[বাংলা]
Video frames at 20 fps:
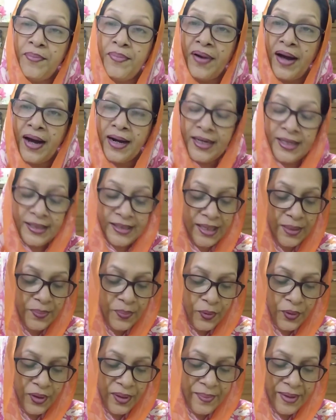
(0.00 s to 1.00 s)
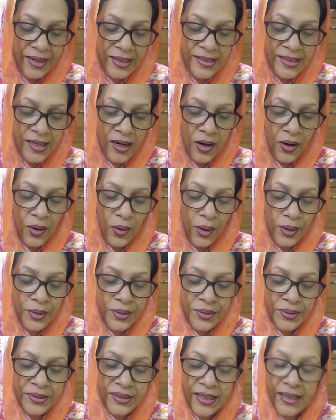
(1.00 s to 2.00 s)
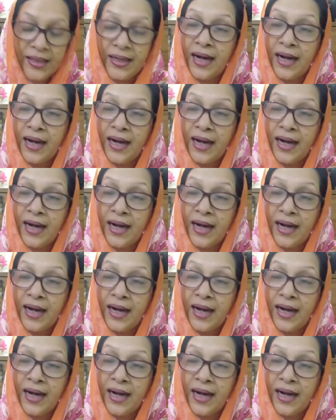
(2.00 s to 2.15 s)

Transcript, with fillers: প্রাকৃতিক পরিবেশ অর্থনৈতিক